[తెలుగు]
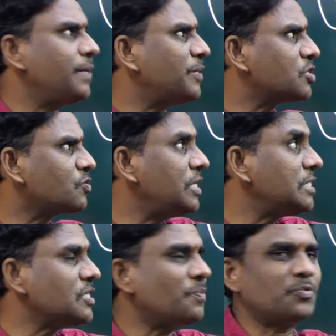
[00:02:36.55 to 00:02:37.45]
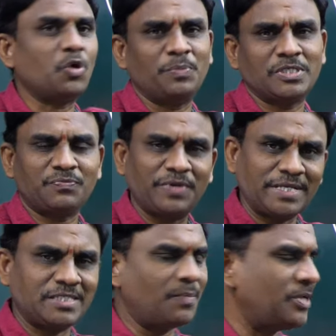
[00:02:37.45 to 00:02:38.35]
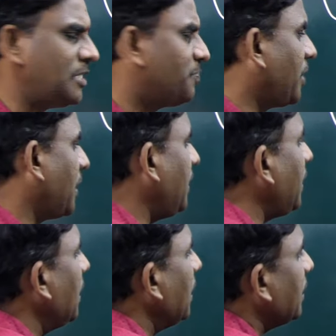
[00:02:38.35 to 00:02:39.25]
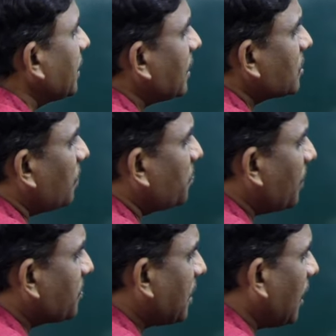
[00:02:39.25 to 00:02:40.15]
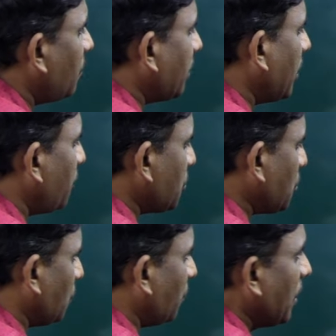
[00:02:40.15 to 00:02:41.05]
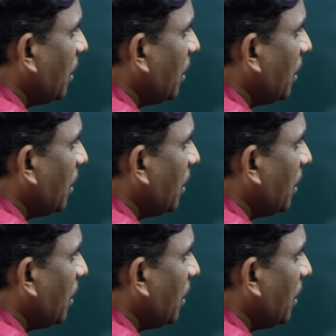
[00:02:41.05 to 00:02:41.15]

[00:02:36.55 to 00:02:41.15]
ఏం రాసుకోవాలి సబ్ టాపిక్స్ ఫర్ ఎగ్జాంపుల్ చెప్తానండి ఇక్కడ సబ్ టాపిక్స్ ఎలా ఉంటాయంటే ఫస్ట్